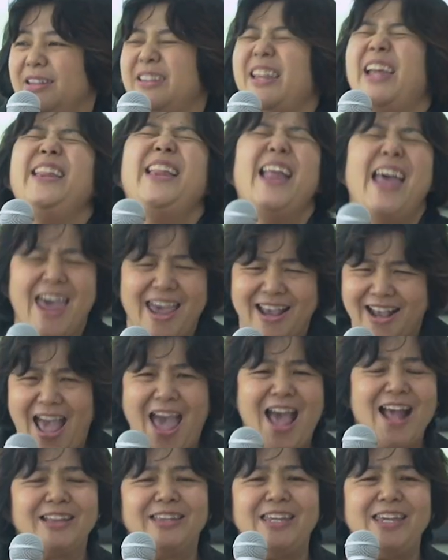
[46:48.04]
นั่นแหละ
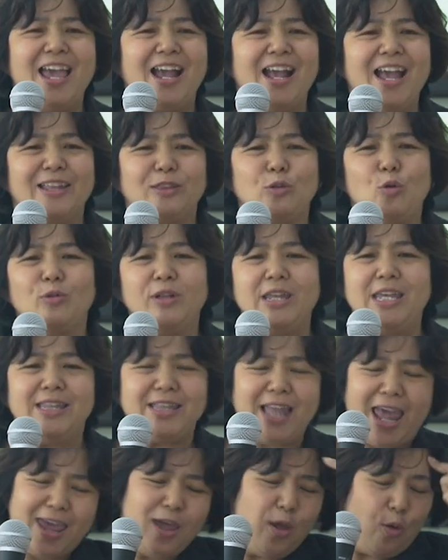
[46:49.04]
ข้างเตียงอ่ะตรงที่
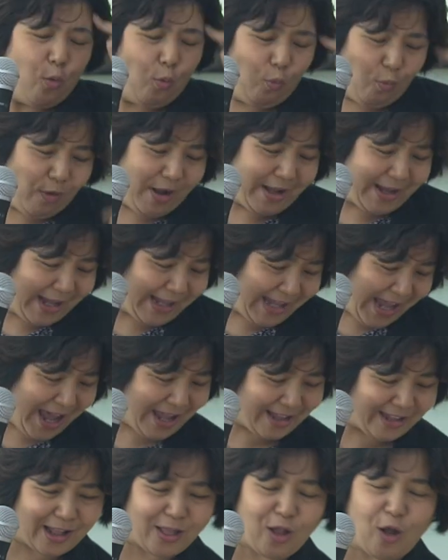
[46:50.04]
ไหนหัวอ่ะ
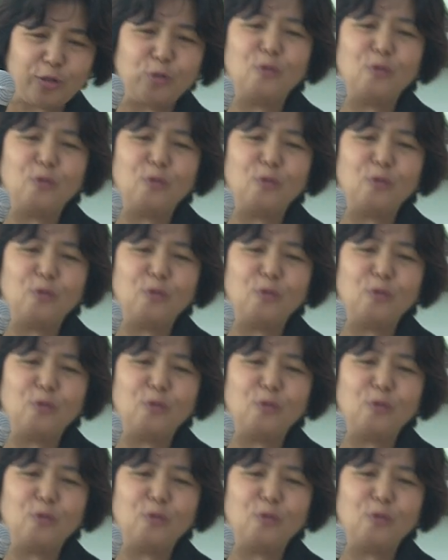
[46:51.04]
ตลอด